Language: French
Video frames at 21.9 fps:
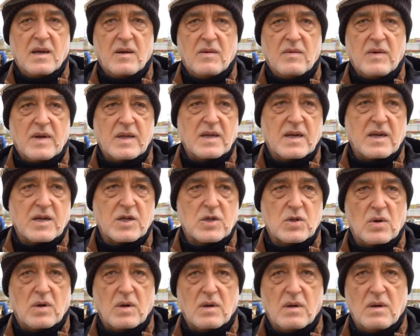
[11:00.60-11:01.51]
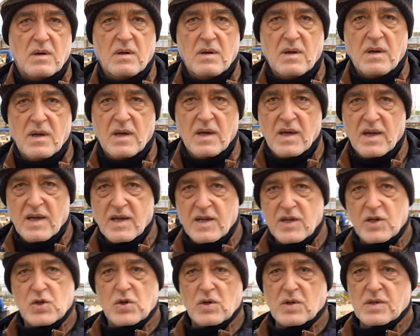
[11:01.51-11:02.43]
bientôt, tout sera
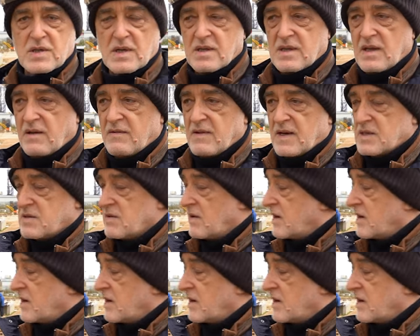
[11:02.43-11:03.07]
coulé avec du